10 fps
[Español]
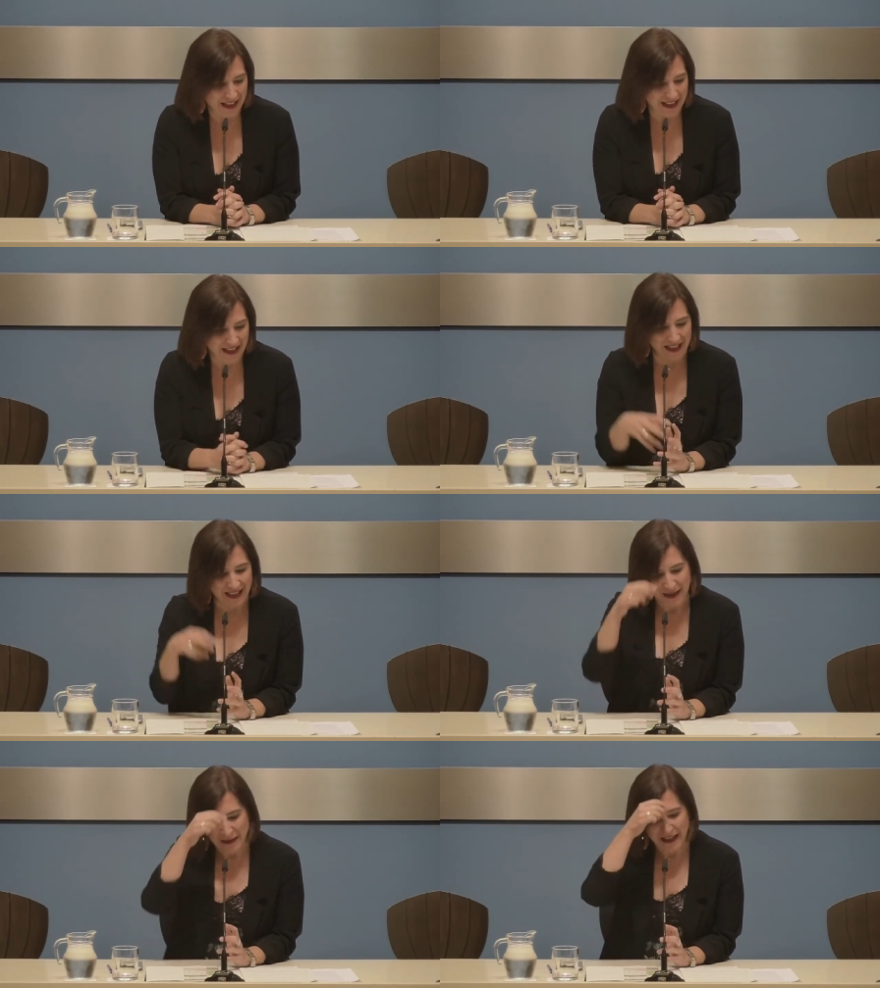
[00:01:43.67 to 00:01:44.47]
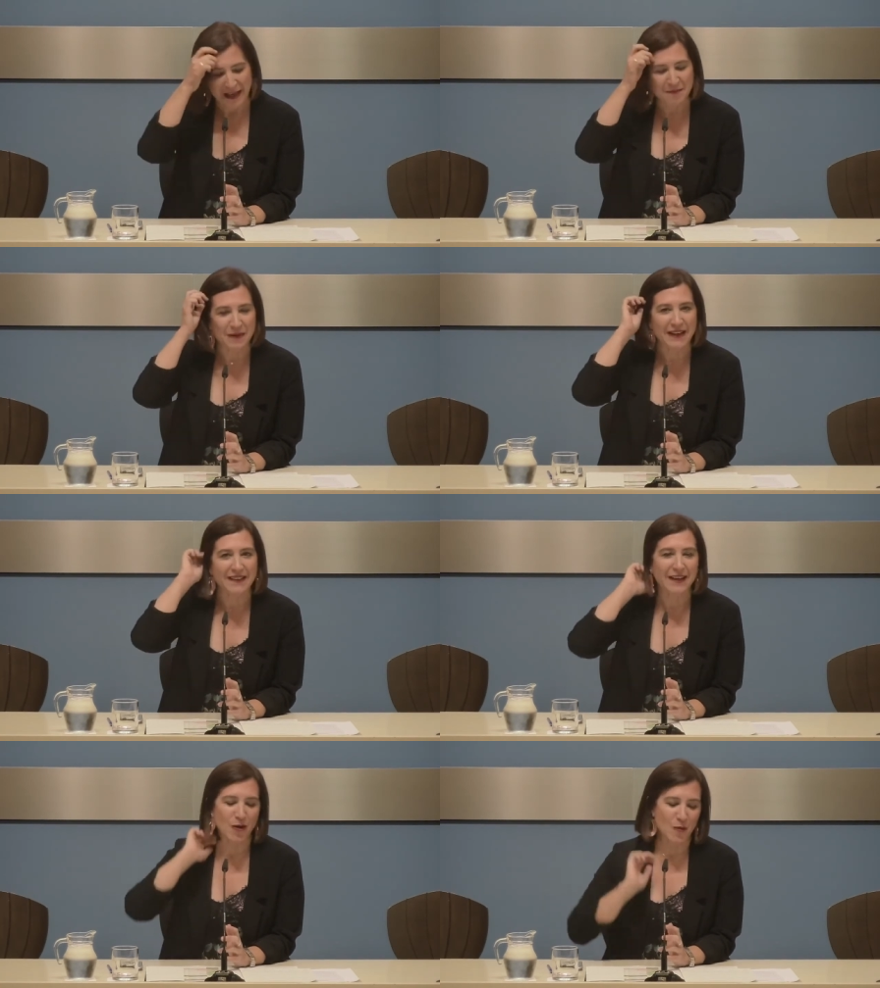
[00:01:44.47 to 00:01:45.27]
eh, que,
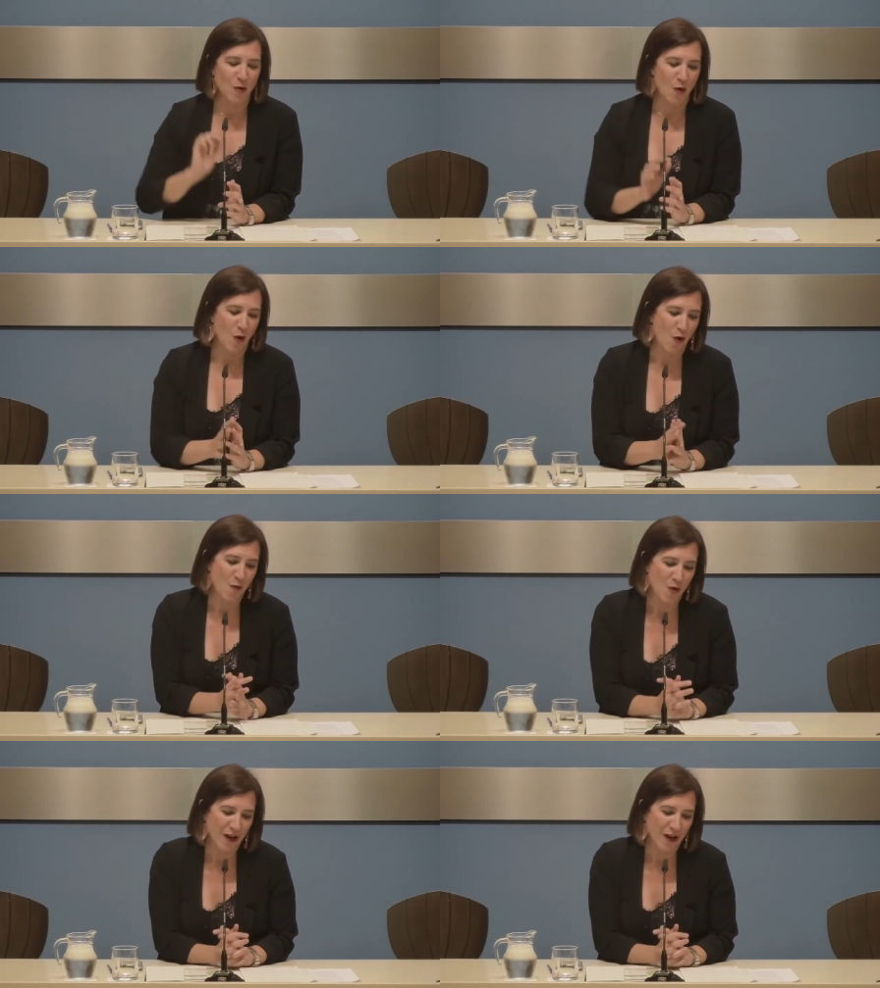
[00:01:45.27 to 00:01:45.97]
emprende como,